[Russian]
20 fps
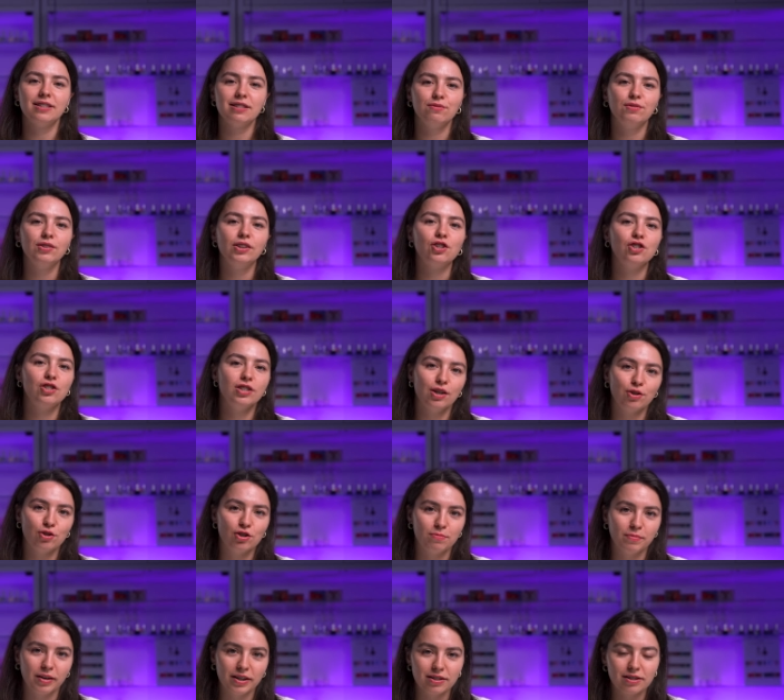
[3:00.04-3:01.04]
если вы
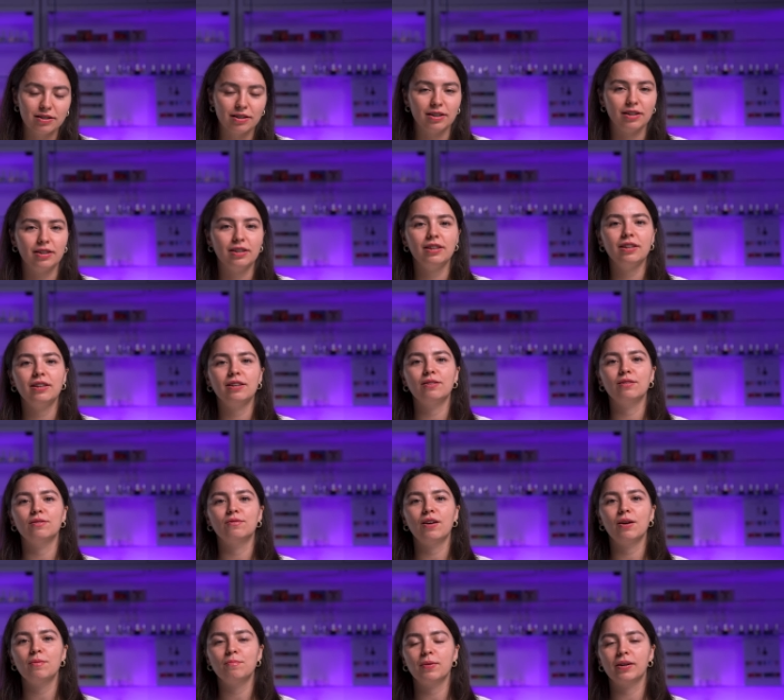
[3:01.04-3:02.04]
начинающий мастер и
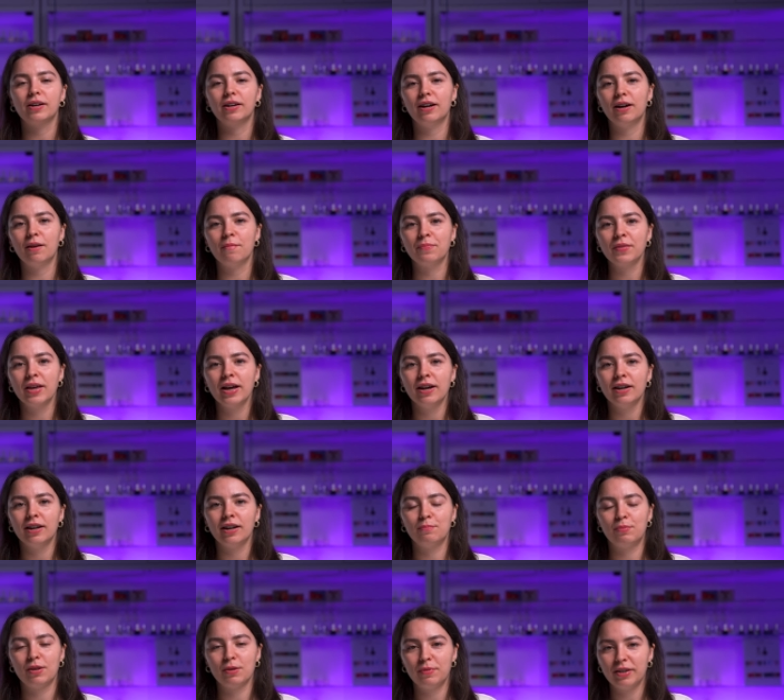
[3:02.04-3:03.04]
вам пока
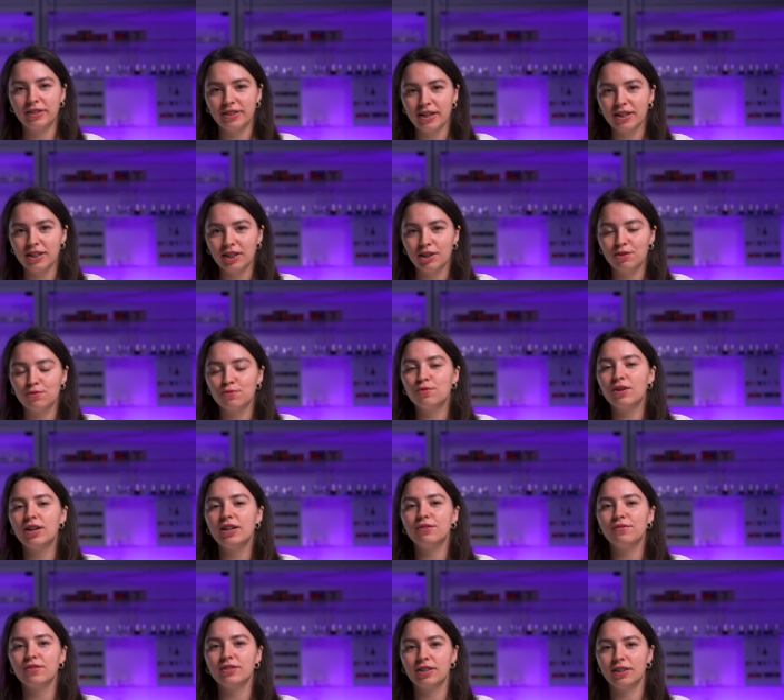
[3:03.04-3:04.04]
приобретение
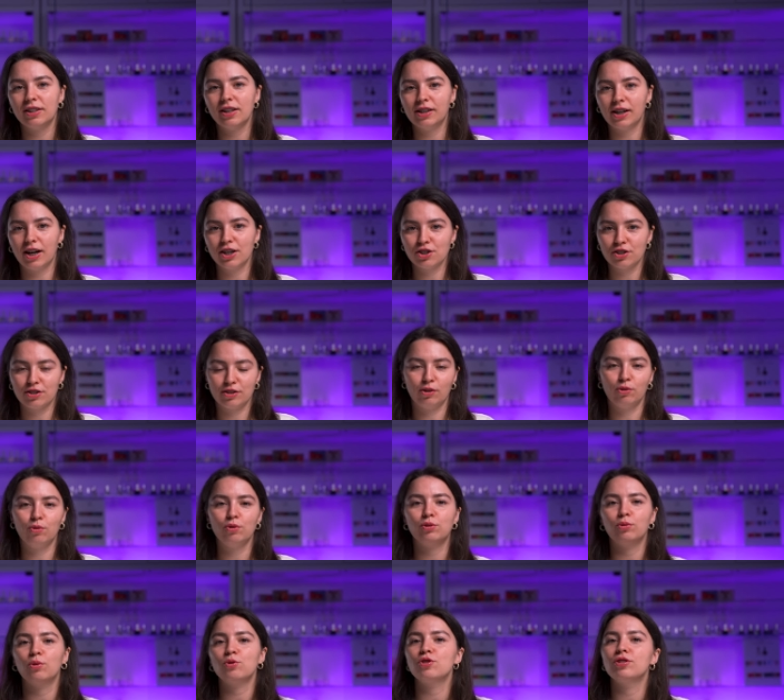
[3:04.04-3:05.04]
индивидуального стола кажется
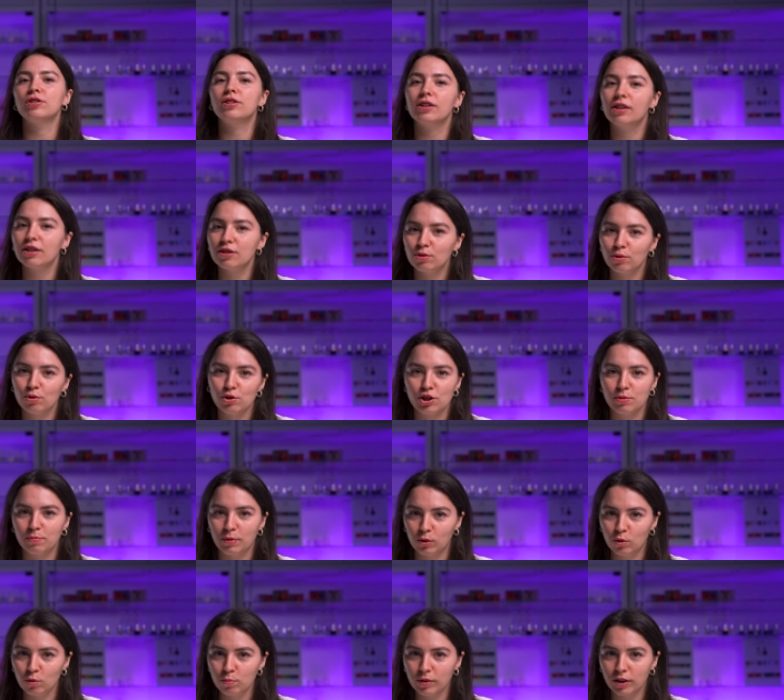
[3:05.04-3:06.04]
какой-то очень дорогостоящей
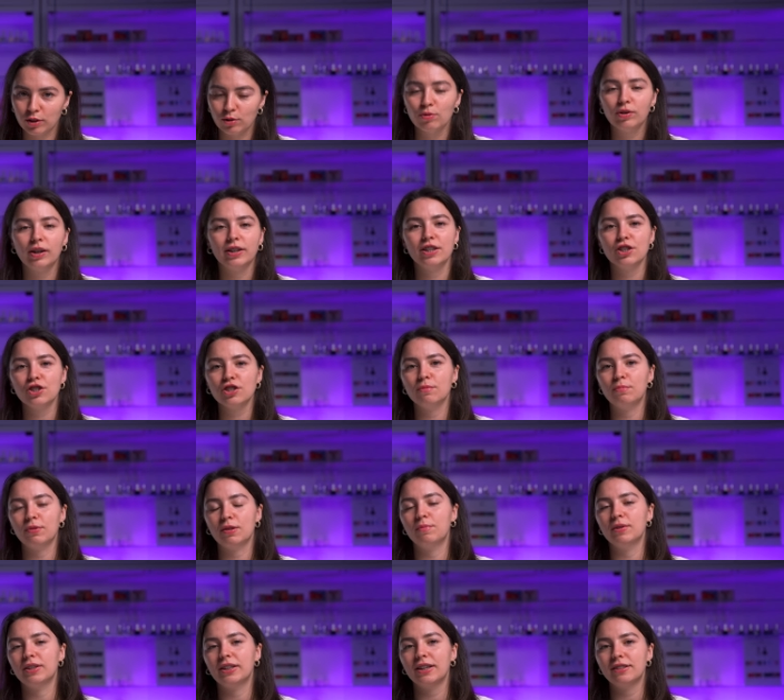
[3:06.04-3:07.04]
покупкой, то, конечно,
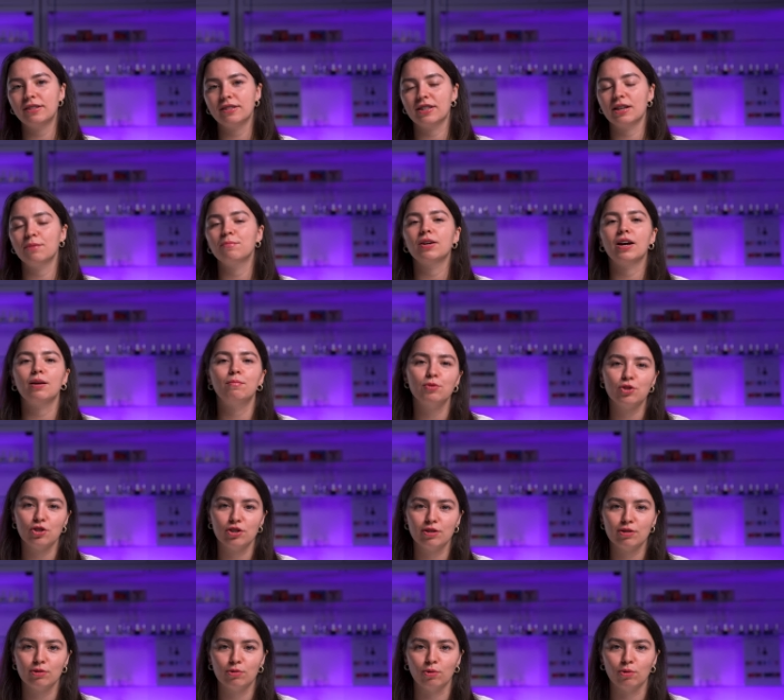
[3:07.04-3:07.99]
приобретайте самый обычный